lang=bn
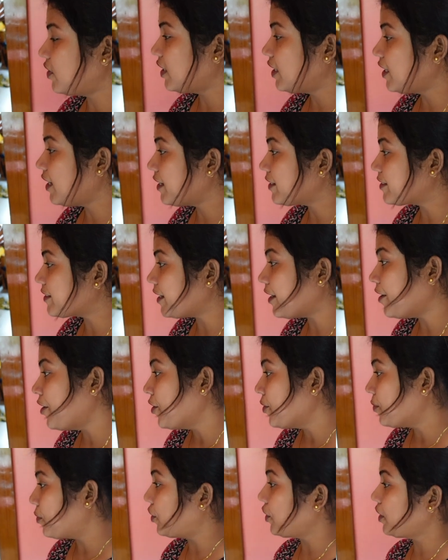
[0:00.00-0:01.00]
করে দিয়েছি
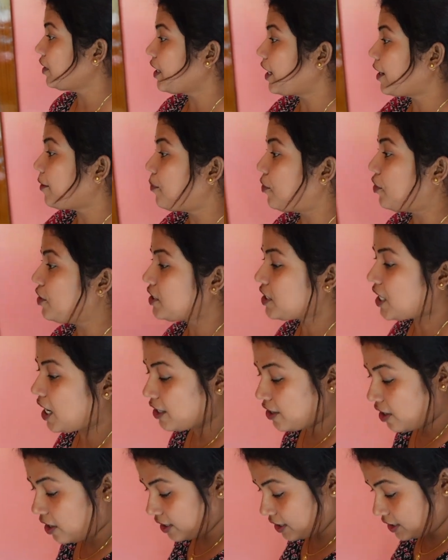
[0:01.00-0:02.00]
ফড়িং নাকি
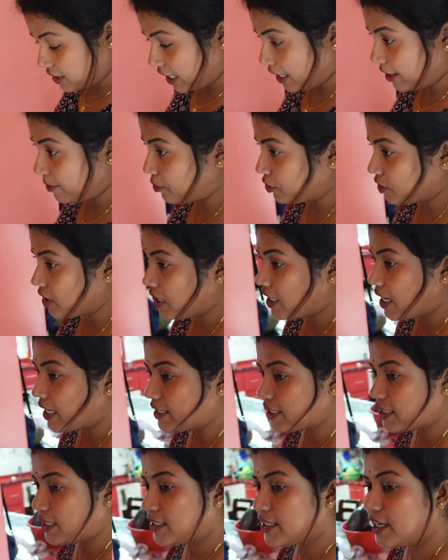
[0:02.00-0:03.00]
পরিষ্কারই হয়নি দেখে বোঝাই
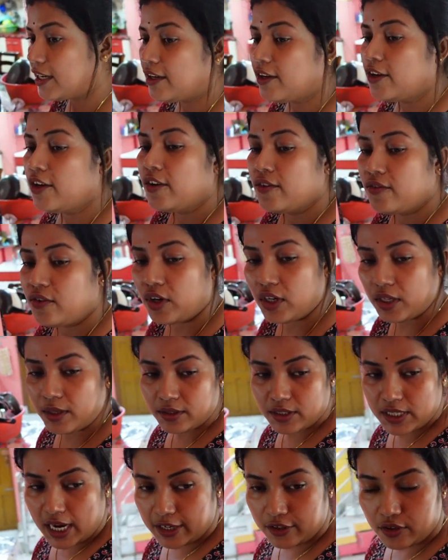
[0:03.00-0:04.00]
যাচ্ছে না যে ফড়িং
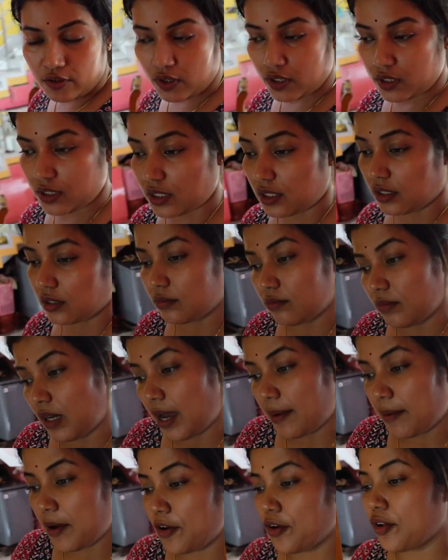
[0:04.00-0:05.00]
চান করেছে
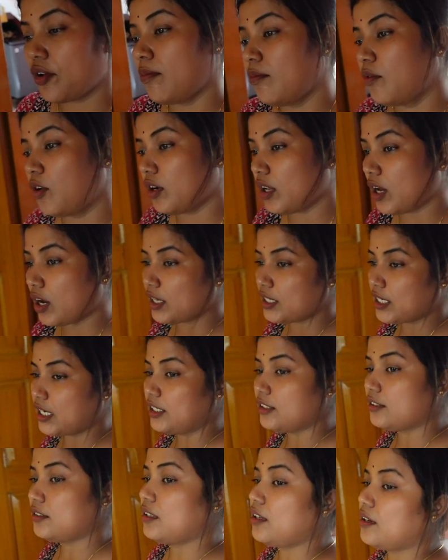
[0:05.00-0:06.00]
বাবা ওরকম মনে হয়
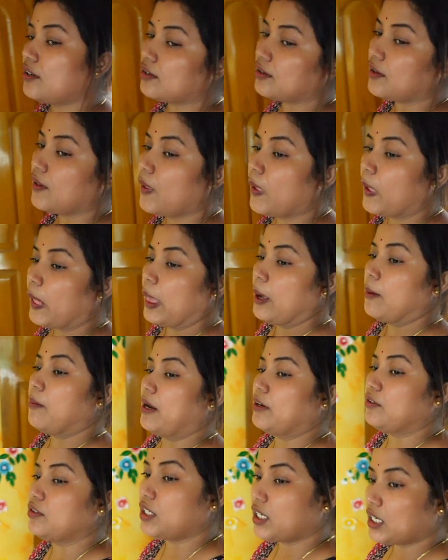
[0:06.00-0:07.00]
জানিস তো
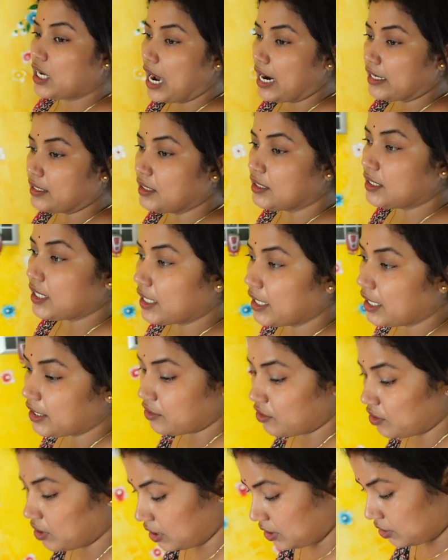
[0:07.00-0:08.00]
মানুষের খাটনিটাকে
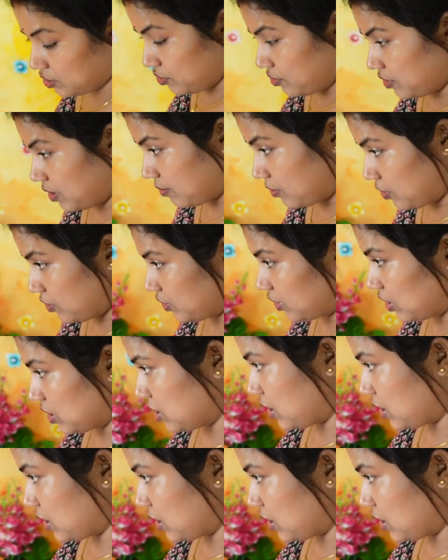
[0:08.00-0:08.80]
একটুখানি সুনাম করতে